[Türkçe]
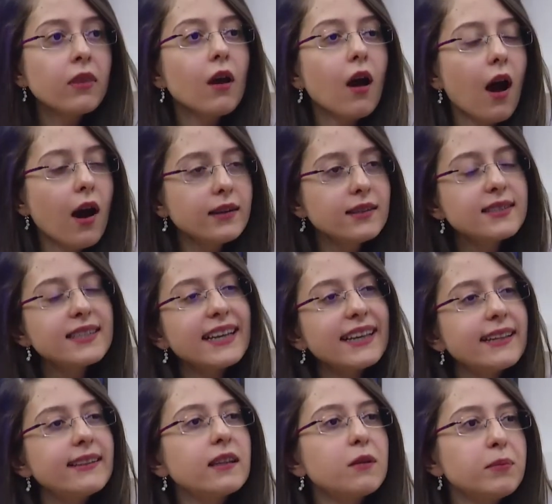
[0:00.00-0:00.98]
Aynı
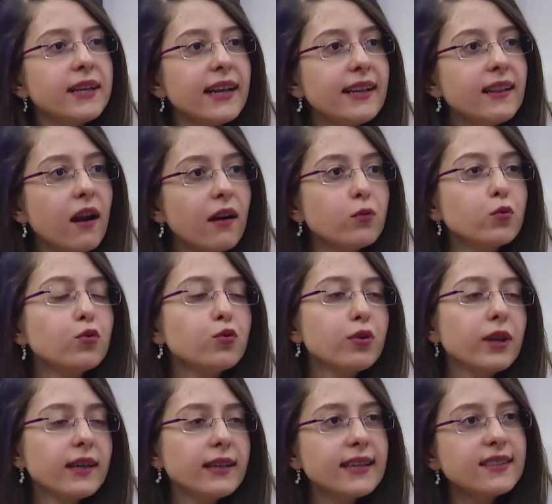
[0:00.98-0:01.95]
şekilde bireyler
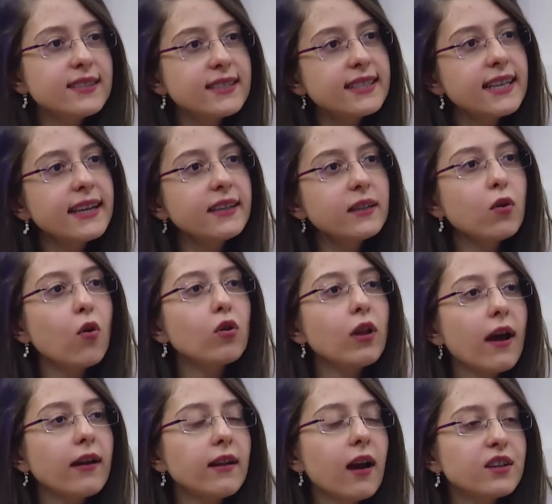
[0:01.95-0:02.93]
uykuya geçişlerini
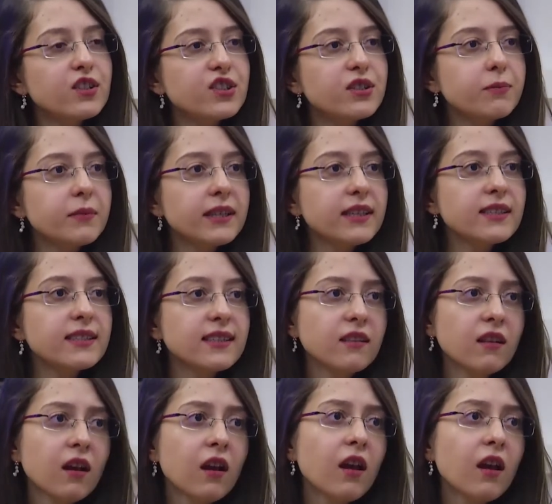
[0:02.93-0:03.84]
kolaylaştırmak için